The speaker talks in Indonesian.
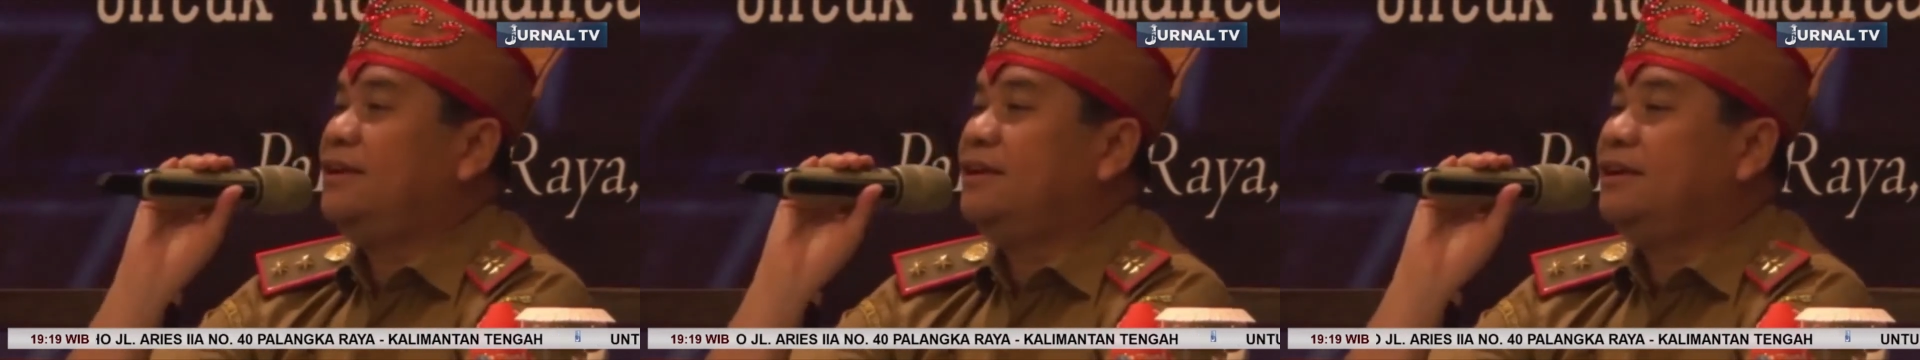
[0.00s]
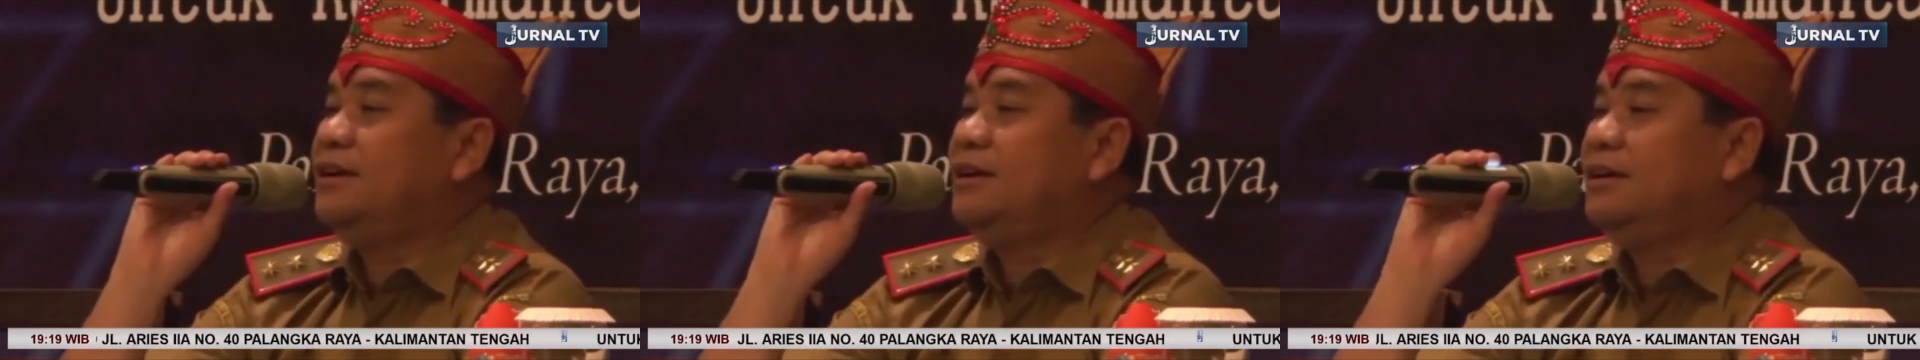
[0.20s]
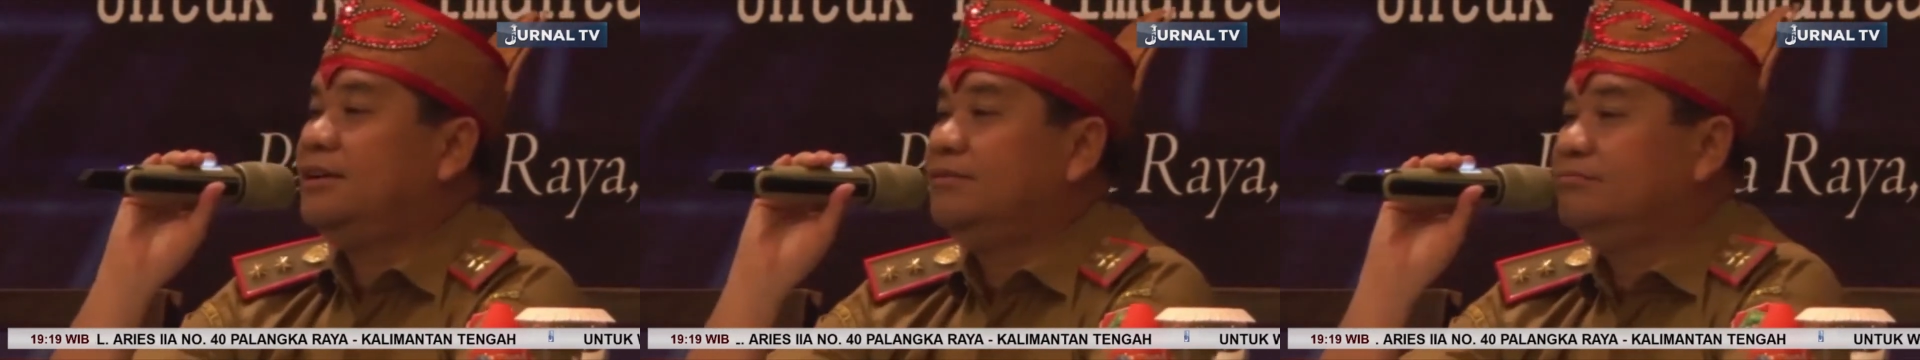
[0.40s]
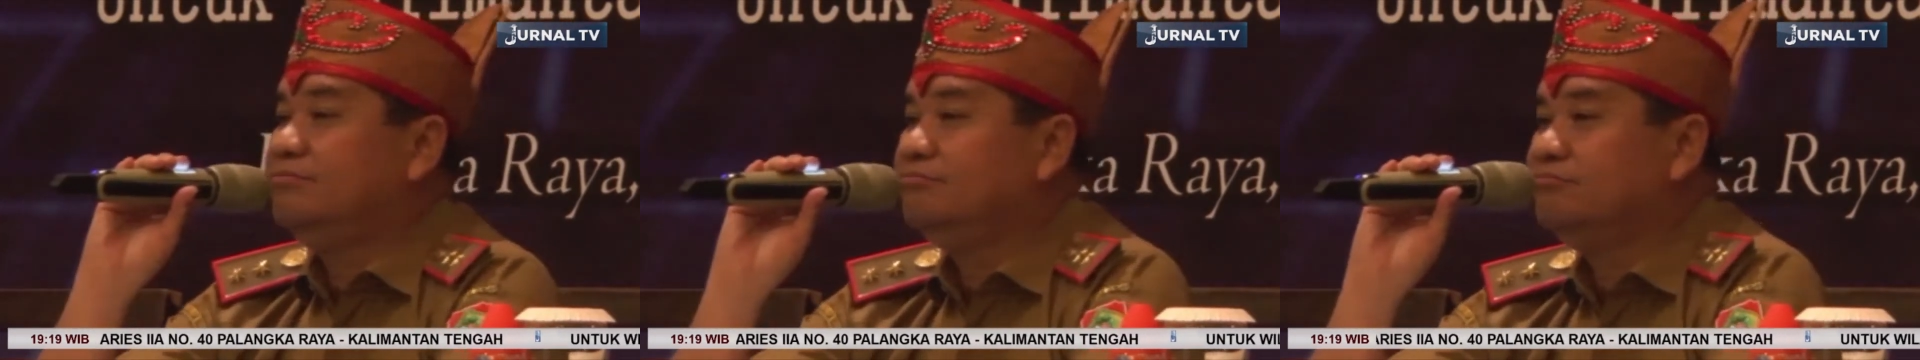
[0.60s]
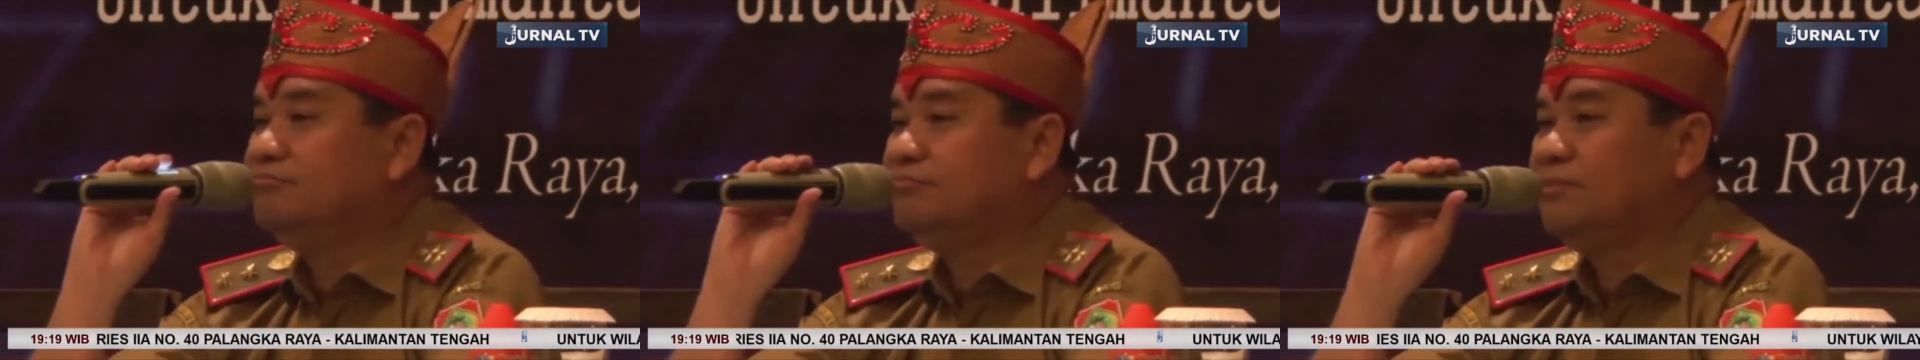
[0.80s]
dengan
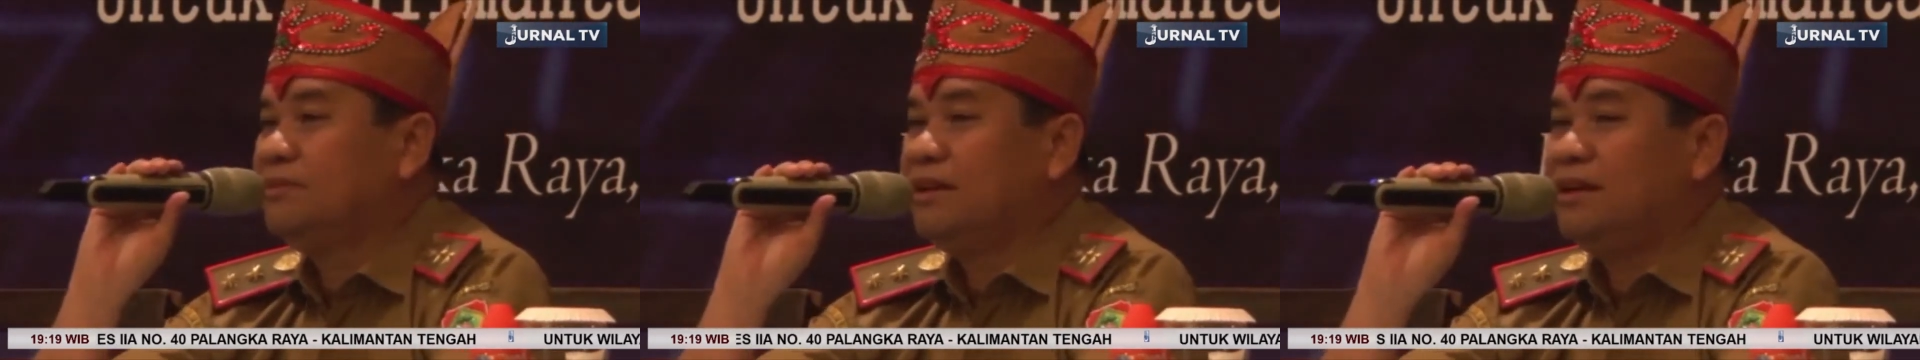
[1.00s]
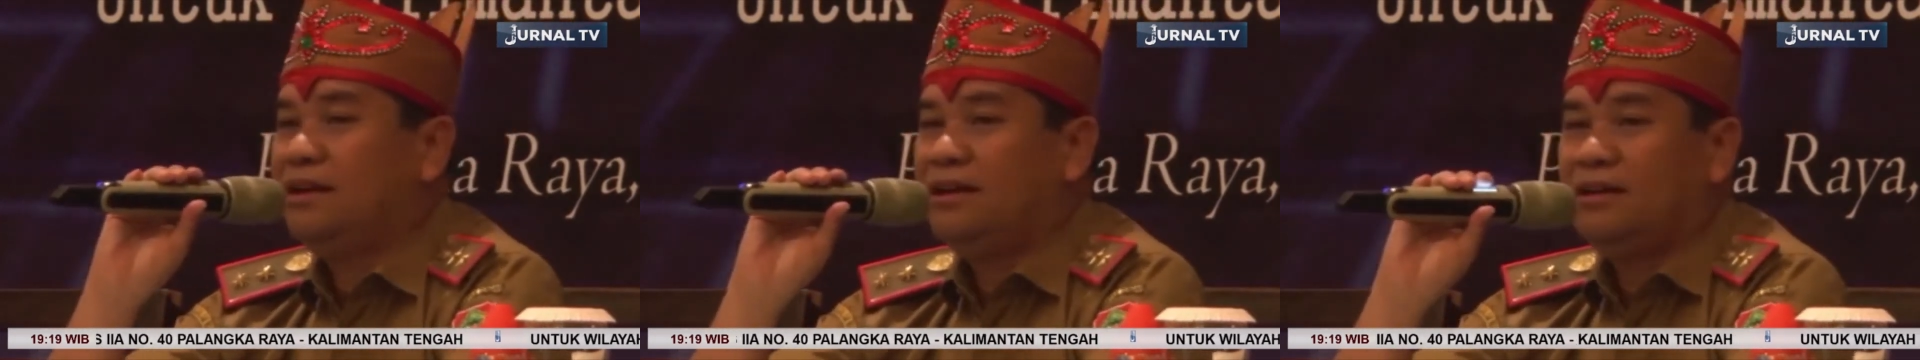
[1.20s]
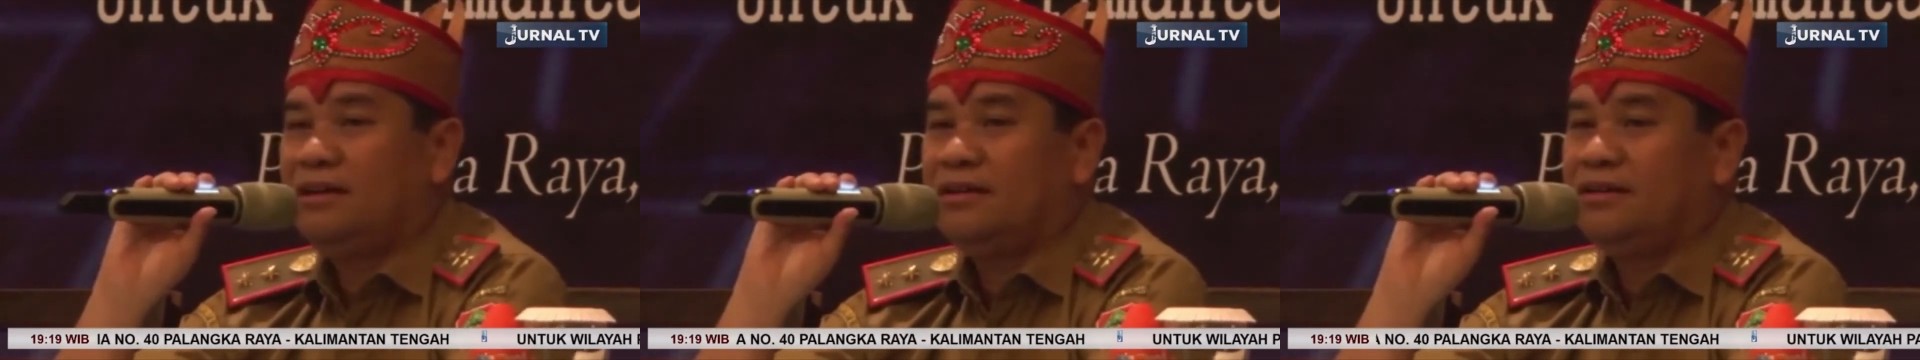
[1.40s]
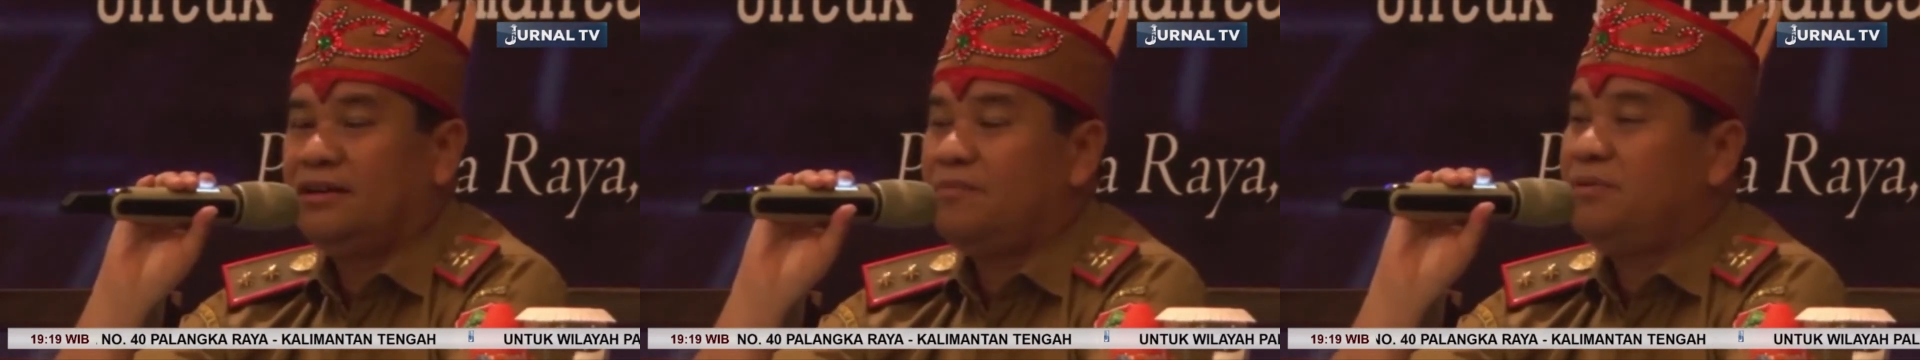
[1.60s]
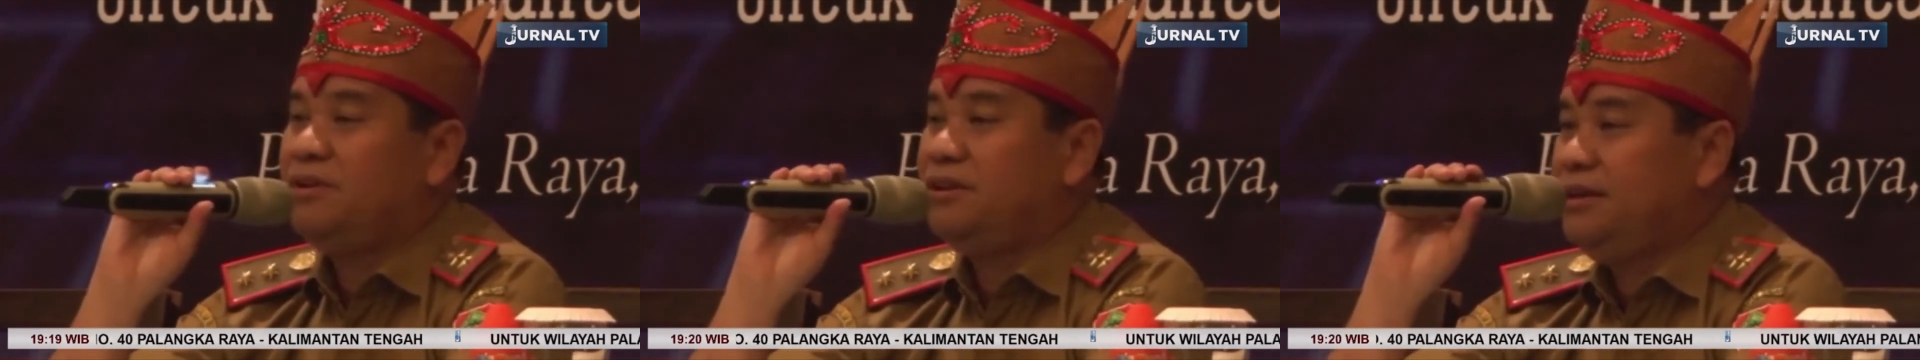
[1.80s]
ya,
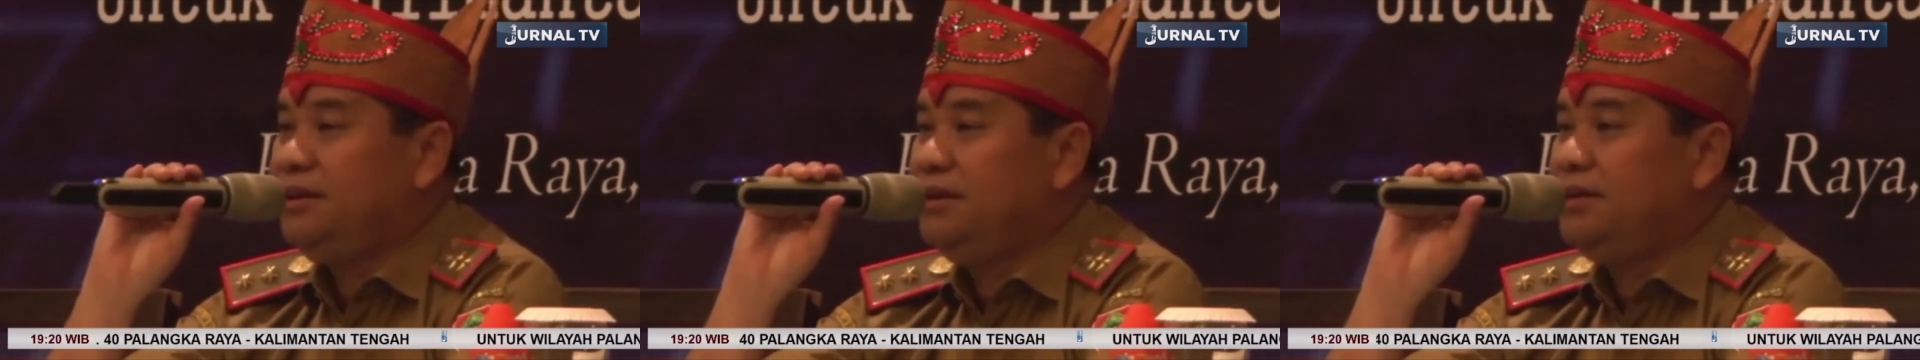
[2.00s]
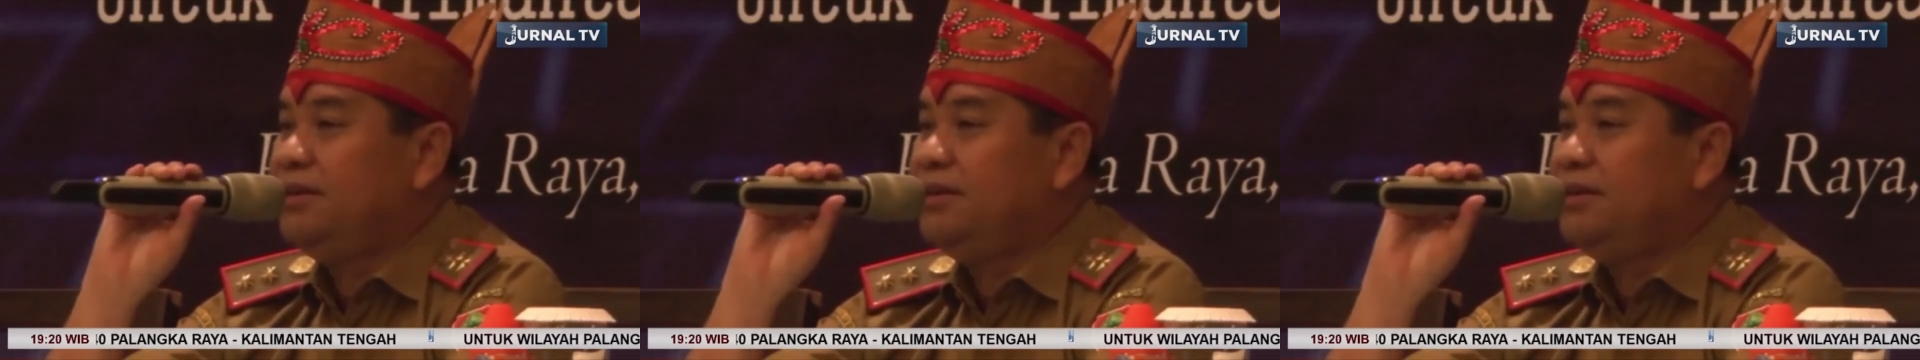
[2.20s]
KPID